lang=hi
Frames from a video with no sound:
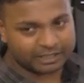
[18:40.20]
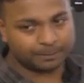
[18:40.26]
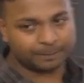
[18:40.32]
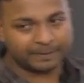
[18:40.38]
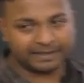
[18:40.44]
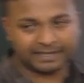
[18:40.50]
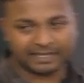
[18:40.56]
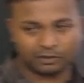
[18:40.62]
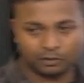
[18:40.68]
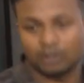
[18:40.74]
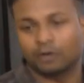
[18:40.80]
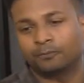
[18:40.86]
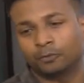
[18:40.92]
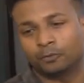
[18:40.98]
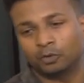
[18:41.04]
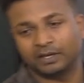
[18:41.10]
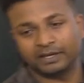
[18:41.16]
पी के दो
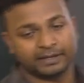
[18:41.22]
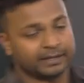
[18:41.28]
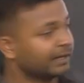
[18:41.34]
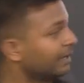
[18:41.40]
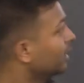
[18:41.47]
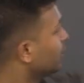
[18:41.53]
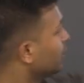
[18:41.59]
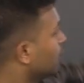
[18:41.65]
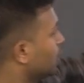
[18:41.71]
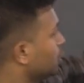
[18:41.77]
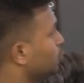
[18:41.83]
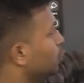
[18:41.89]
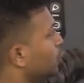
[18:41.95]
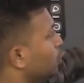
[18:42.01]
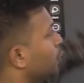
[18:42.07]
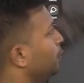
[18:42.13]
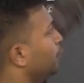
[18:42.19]
फूल लिए और
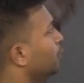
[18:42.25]
दोनों फूल